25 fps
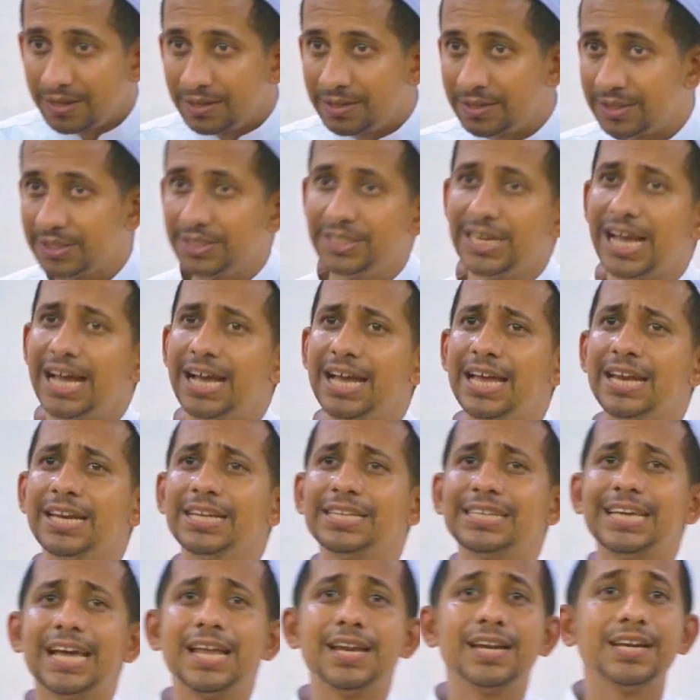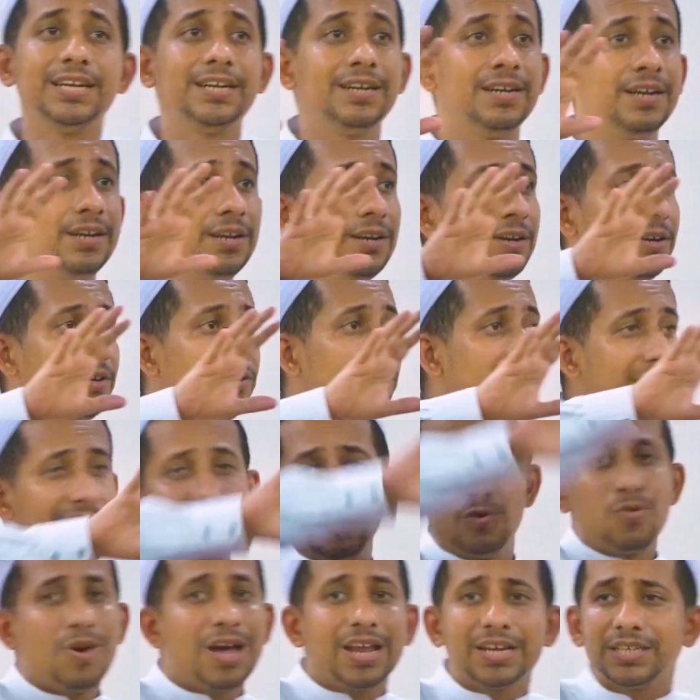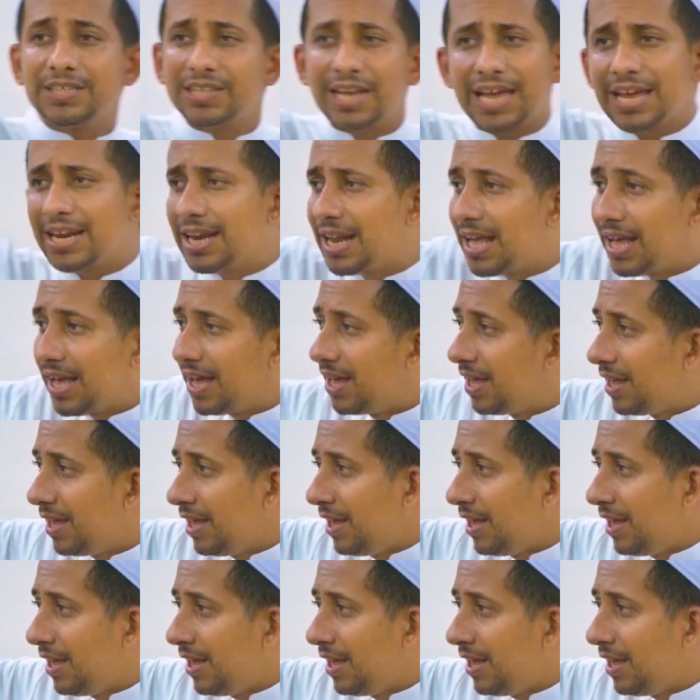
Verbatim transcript: jangankan di luar sana